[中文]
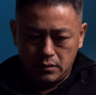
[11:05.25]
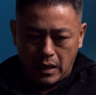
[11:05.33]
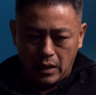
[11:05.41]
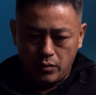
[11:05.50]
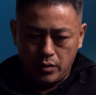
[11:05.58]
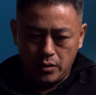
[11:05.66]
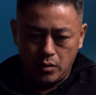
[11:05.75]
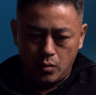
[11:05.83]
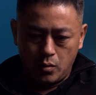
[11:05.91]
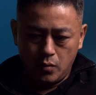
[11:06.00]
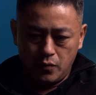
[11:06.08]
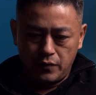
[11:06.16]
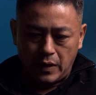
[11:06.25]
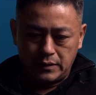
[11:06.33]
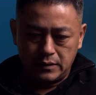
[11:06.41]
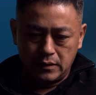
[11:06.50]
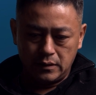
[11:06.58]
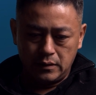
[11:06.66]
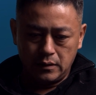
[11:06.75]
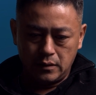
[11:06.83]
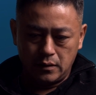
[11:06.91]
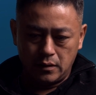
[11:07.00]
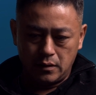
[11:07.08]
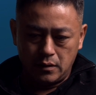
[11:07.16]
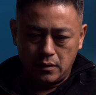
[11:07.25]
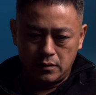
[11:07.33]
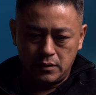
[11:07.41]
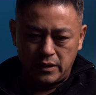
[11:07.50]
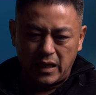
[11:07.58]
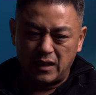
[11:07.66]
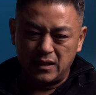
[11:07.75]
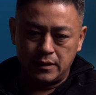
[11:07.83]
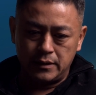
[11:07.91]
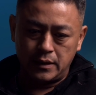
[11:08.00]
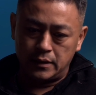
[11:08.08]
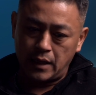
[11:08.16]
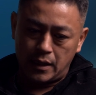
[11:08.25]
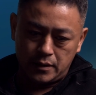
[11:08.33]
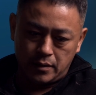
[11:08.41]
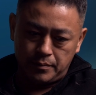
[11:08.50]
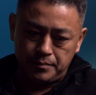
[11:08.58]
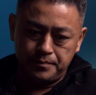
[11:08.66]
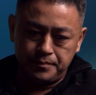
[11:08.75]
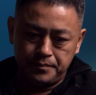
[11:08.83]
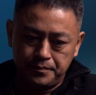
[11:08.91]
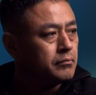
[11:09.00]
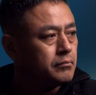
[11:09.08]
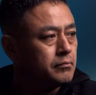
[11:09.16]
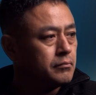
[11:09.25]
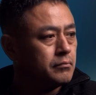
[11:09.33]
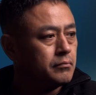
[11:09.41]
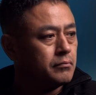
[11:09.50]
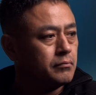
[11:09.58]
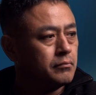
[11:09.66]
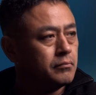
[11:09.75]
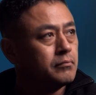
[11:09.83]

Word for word: 才会有反思和其他的一些产生。是